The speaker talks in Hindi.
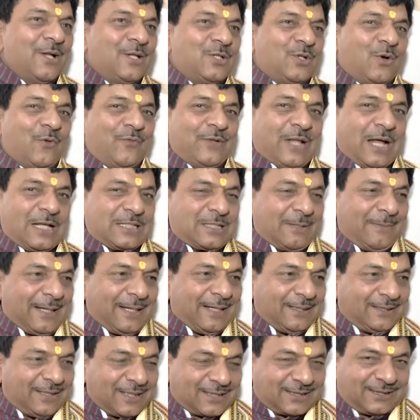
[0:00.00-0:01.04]
जो विधानसभा
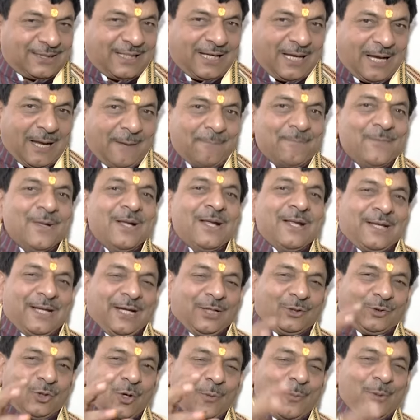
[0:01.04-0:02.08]
के अध्यक्ष थे
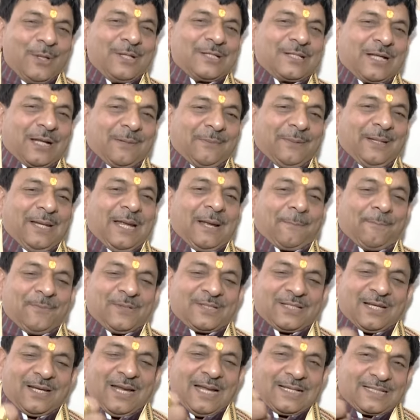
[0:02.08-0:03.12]
कि दो पुलिसकर्मी एक
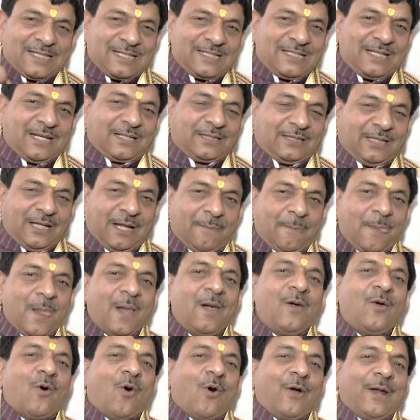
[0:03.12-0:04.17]
पिस्टल लाइसेंस ही रखते हैं
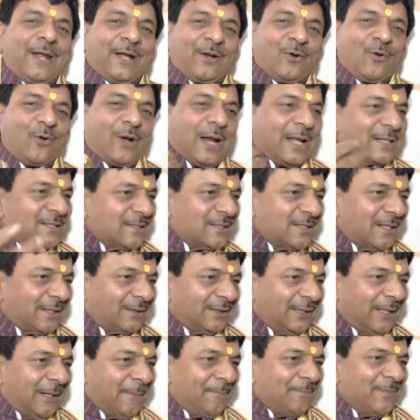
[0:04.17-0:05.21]
और एक नॉन लाइसेंस ही
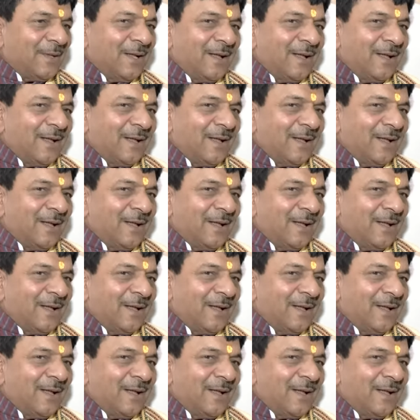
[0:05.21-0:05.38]
रखते हैं